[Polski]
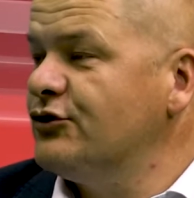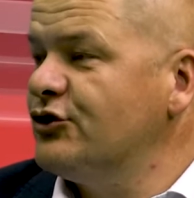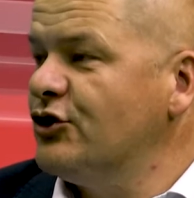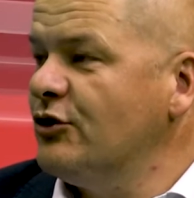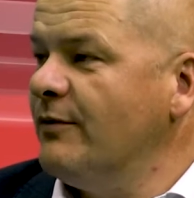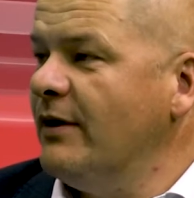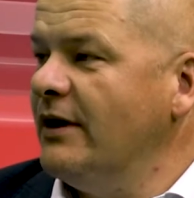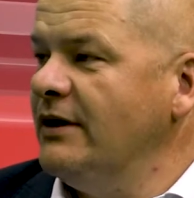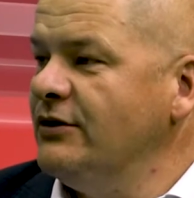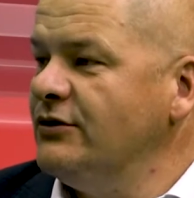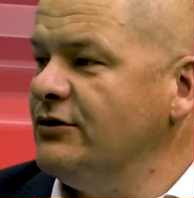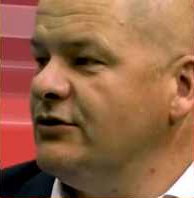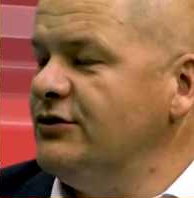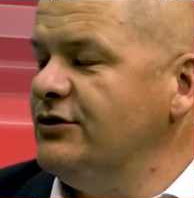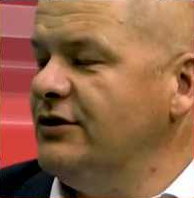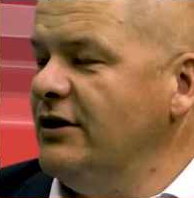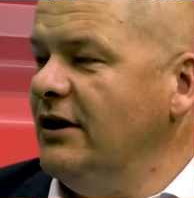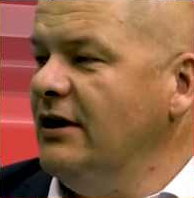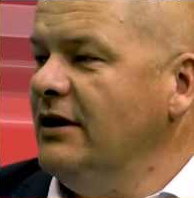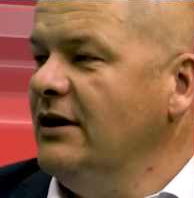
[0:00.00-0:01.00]
trzeba liczyć
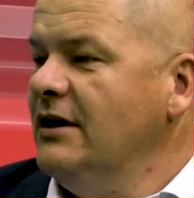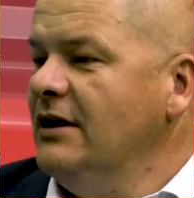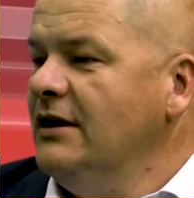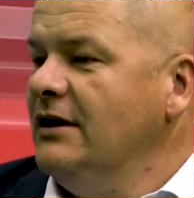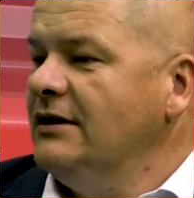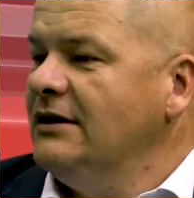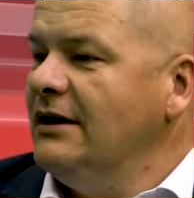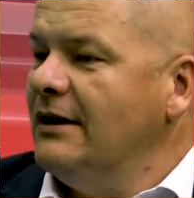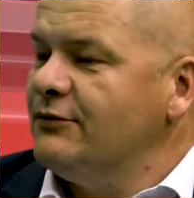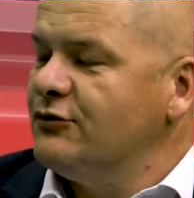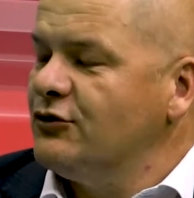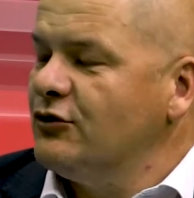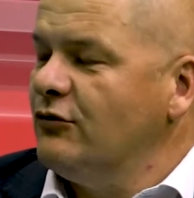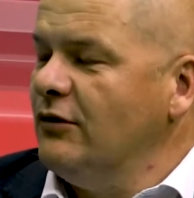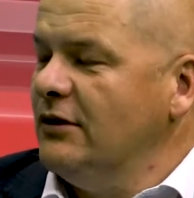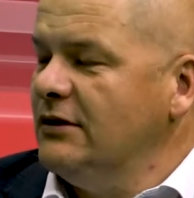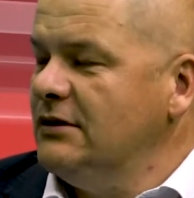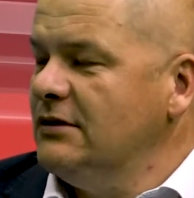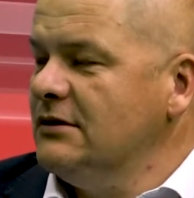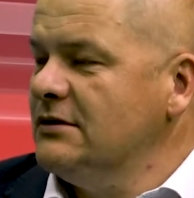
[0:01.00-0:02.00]
się na
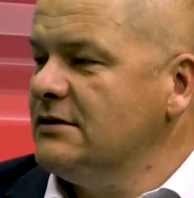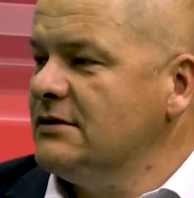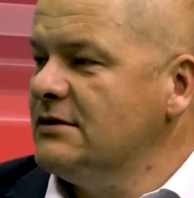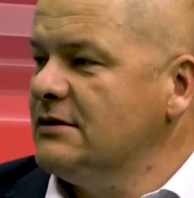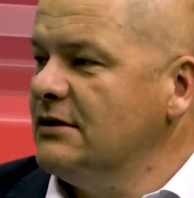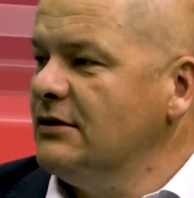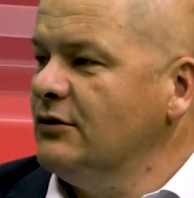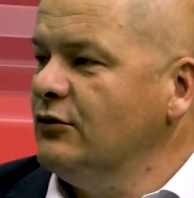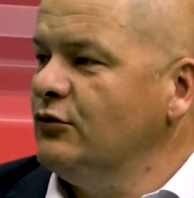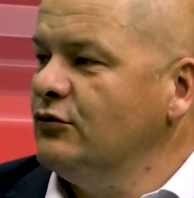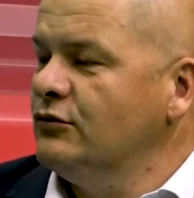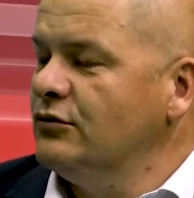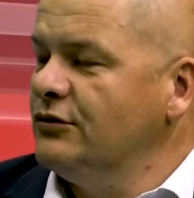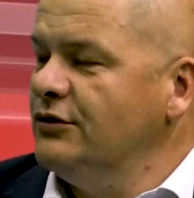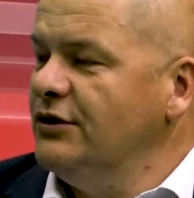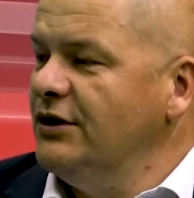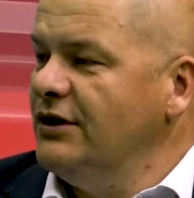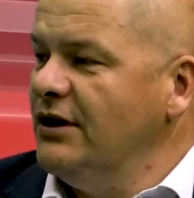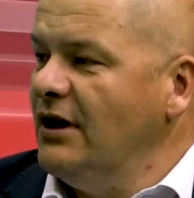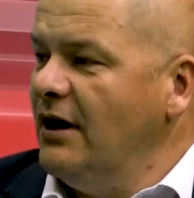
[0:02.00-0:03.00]
przykład z
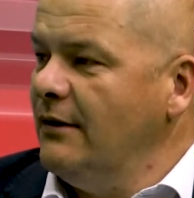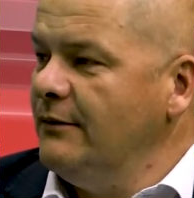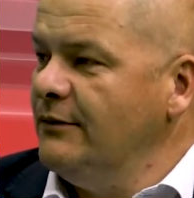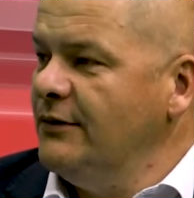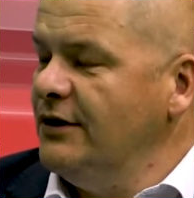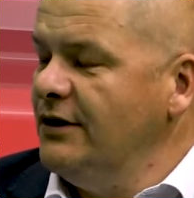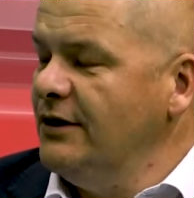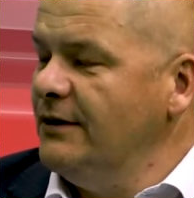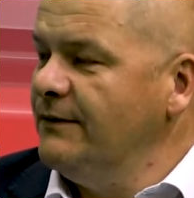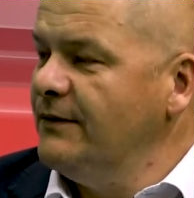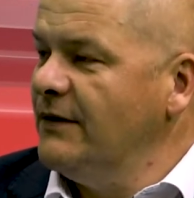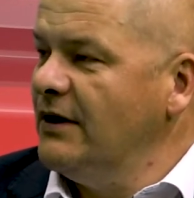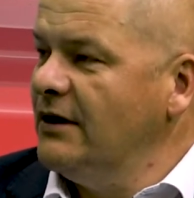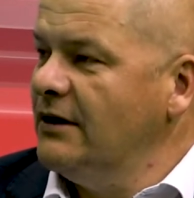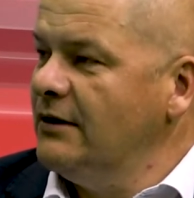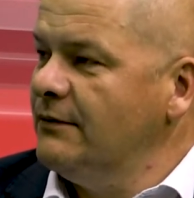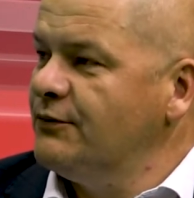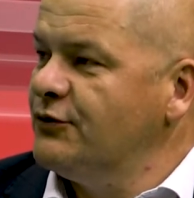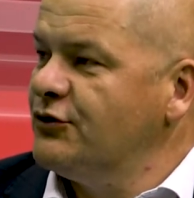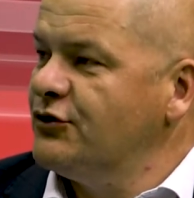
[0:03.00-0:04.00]
utrudnieniami
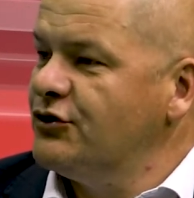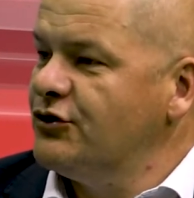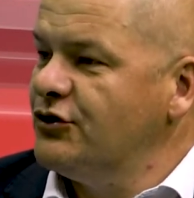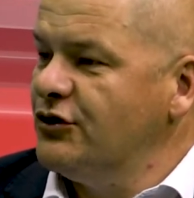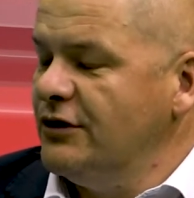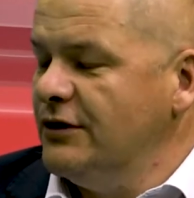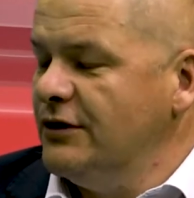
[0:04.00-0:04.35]
e, przy,